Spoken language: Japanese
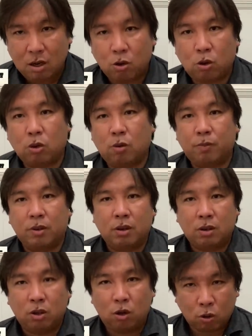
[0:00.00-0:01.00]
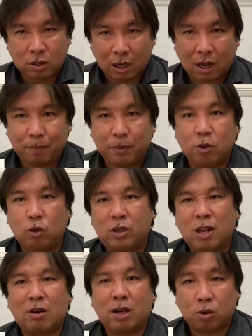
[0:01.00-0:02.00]
この両者が打て
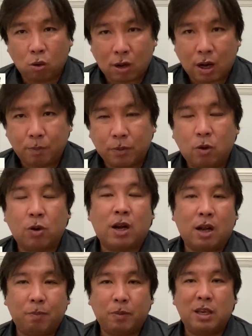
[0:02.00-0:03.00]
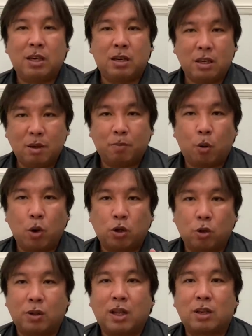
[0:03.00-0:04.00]
るかどうか、これが一気に
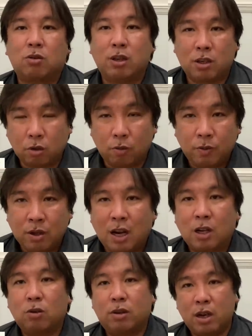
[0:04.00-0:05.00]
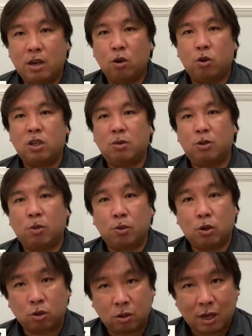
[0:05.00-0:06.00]
ポイントになってくるでしょう。あとはね、両チームとも
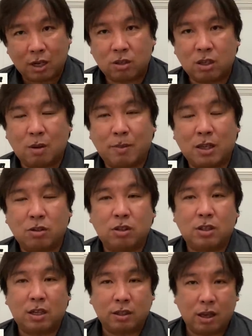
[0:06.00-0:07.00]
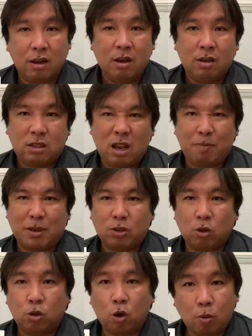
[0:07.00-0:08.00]
ちょっと中継ぎがばたついたんで、先発
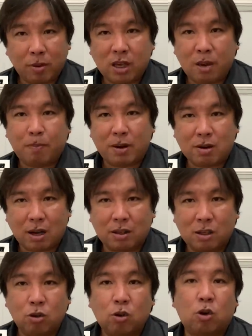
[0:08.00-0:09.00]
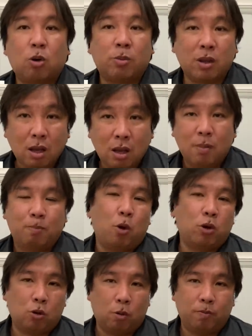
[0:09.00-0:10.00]
をどこまで引っ張るかっていうところもね、
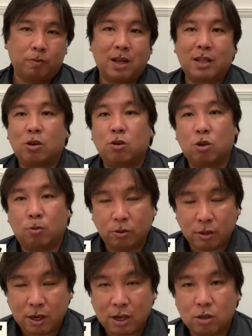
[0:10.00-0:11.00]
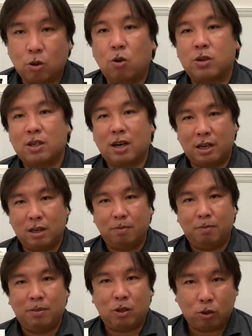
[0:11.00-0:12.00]
ポイントになってくると思うんでね、そこをしっかり
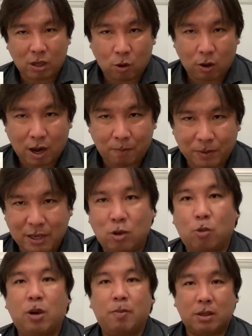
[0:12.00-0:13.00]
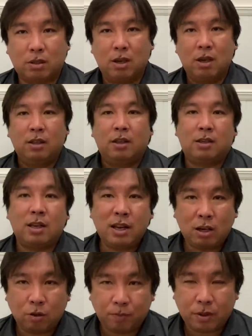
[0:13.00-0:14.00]
見といた方がいいと思います。で
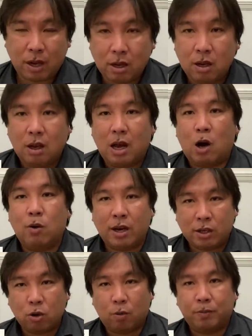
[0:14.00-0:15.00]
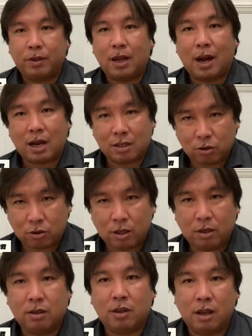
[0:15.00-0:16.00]
セ・リーグ、ね、青柳と高橋由
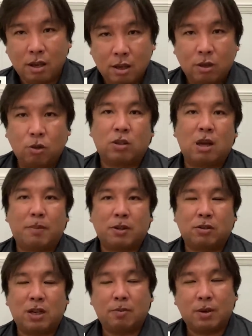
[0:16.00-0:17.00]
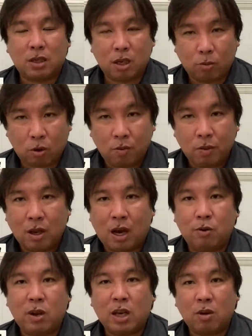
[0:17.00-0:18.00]
紀、ね、の先発になりましたけども、
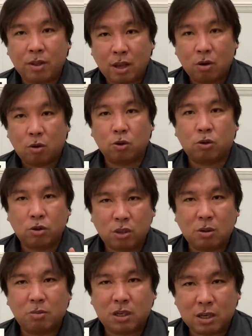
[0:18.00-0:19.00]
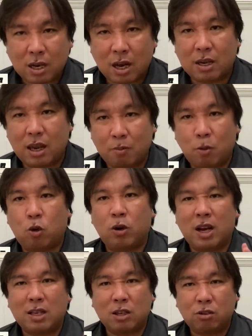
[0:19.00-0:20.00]
青柳はね、このツーシーム進化系、もうこれ
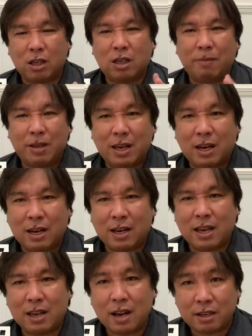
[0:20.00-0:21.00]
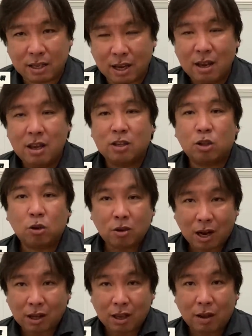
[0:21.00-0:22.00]
が軸で攻めていかなきゃいけないんで、その
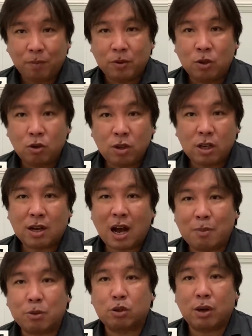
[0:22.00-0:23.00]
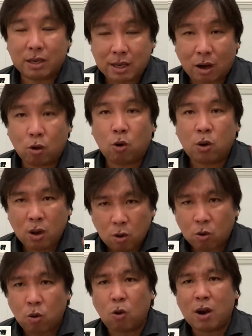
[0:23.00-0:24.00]
中で緩いカーブスライダー、これを
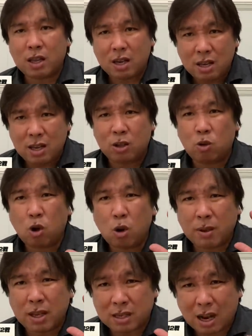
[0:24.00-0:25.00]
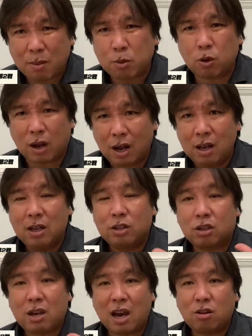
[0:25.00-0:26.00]
効果的にどこまで坂本が
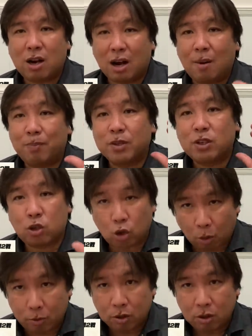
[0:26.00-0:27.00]
使えるかが勝負。